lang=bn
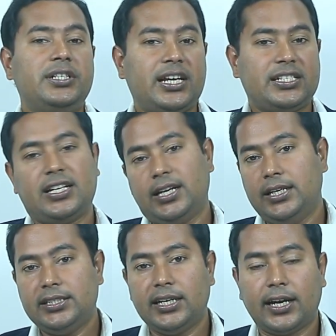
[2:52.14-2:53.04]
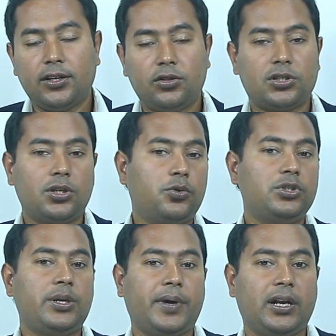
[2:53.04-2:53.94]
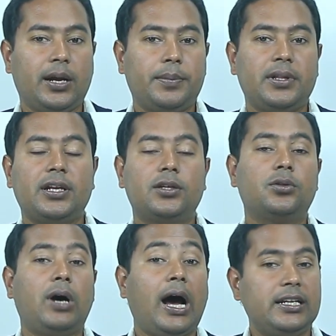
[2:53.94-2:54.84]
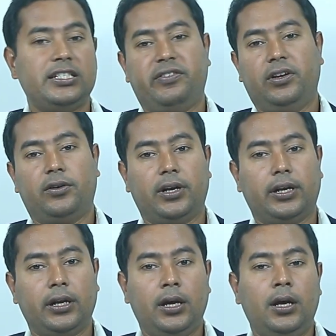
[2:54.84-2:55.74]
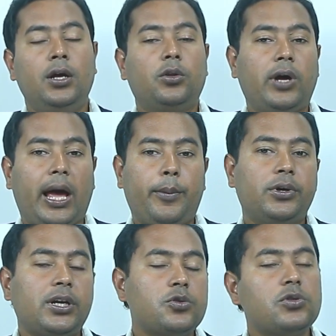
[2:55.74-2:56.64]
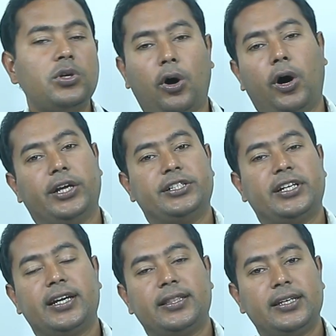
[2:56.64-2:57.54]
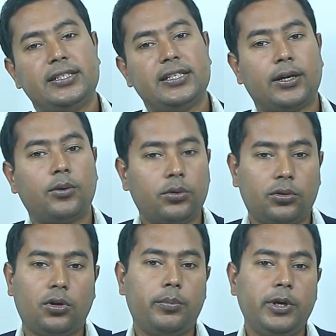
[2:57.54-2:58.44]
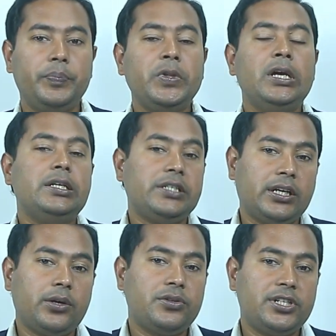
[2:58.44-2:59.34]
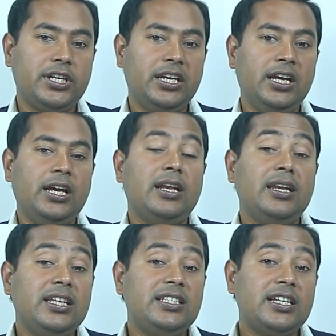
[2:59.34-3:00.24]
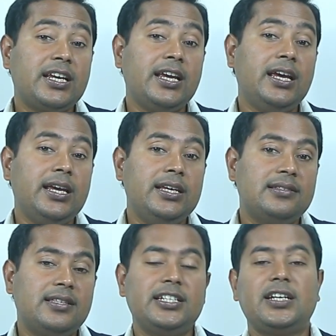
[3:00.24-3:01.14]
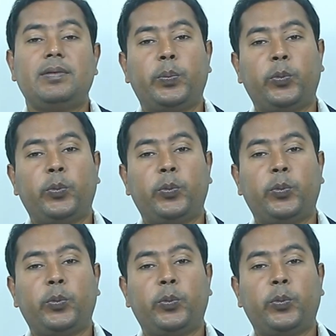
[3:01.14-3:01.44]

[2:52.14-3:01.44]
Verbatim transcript: ন্যাচারালি সেটা কিন্তু আসলে খুঁজে পান না আপনাদের কিন্তু আনেজি ফিল করেন তো এমনটা যদি হয় সেক্ষেত্রে যেটা করতে হবে সেটা হচ্ছে নিজেকে স্ত্রী হিসেবে